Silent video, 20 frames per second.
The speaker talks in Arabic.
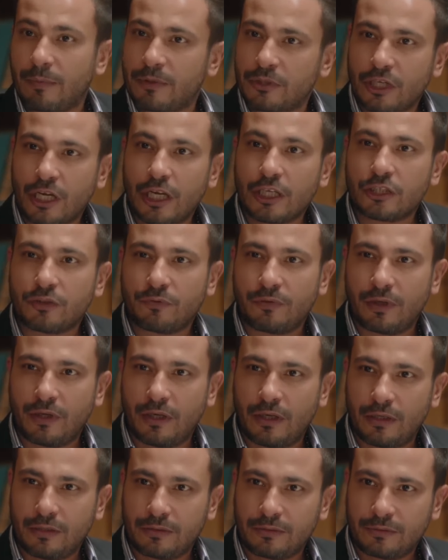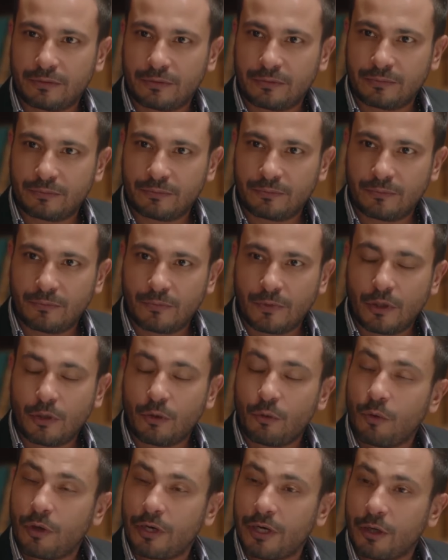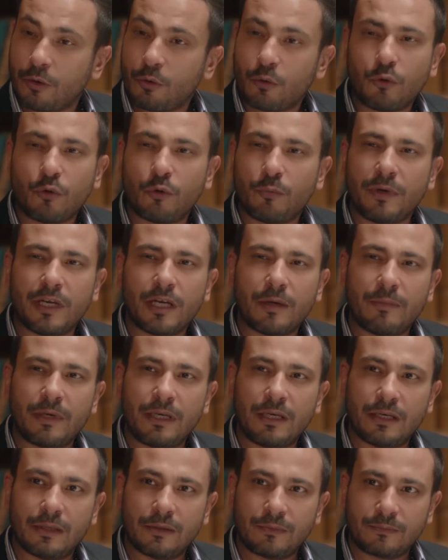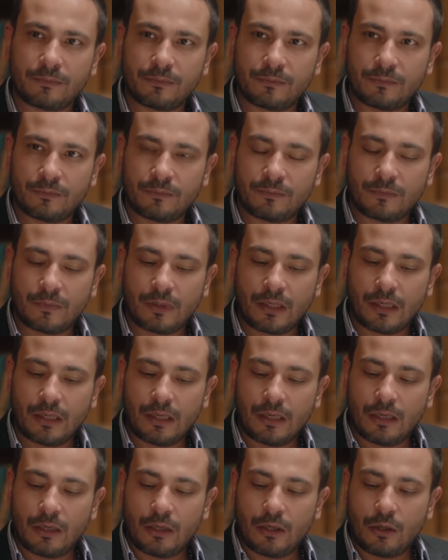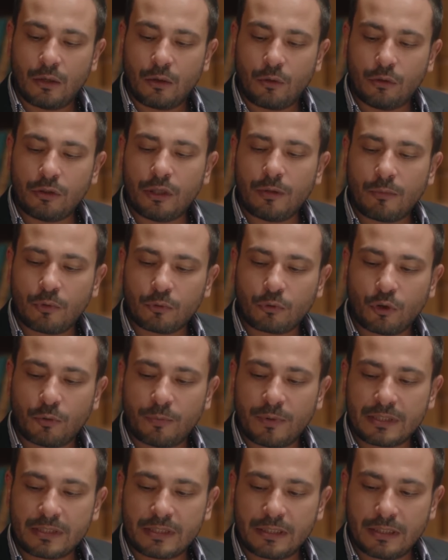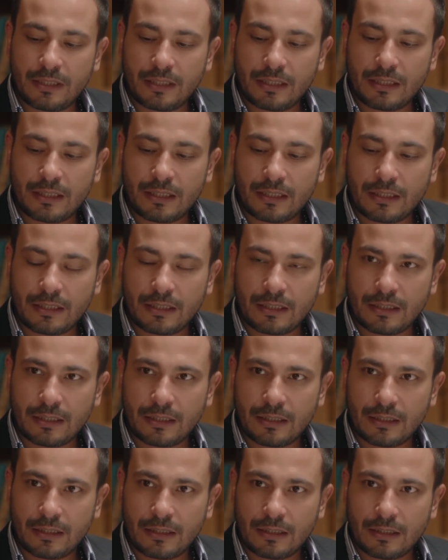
ما بشتغلش في الغلط ورقي كله مية مية كل الموضوع بس ان انا